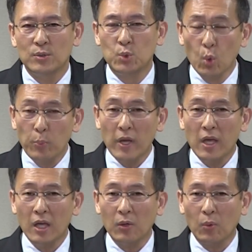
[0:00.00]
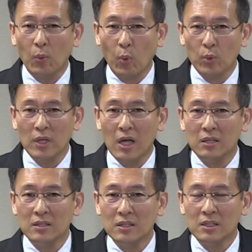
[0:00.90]
욥의
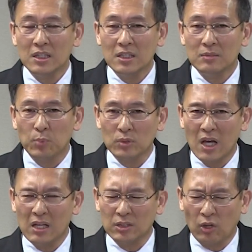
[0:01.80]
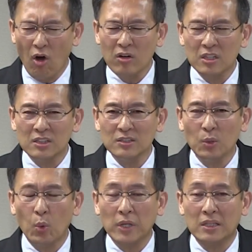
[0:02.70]
고난보다 더
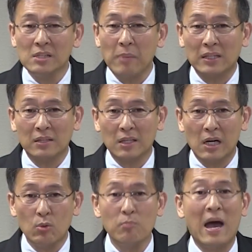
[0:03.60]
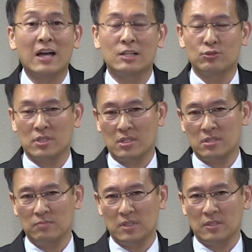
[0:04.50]
큰 고난을 받았다라고 말할 수
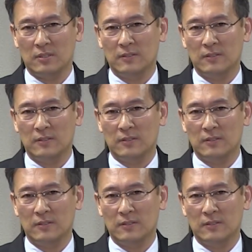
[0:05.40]
있겠습니까?